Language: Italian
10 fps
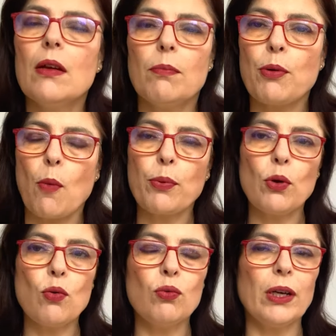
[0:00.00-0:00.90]
mm,
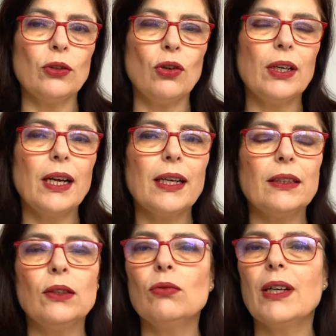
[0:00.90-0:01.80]
proprio una donna
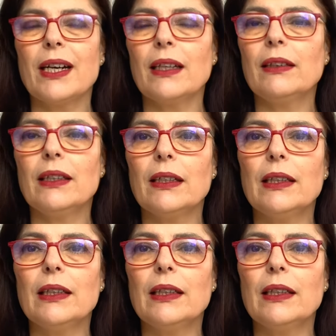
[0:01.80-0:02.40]
di un carattere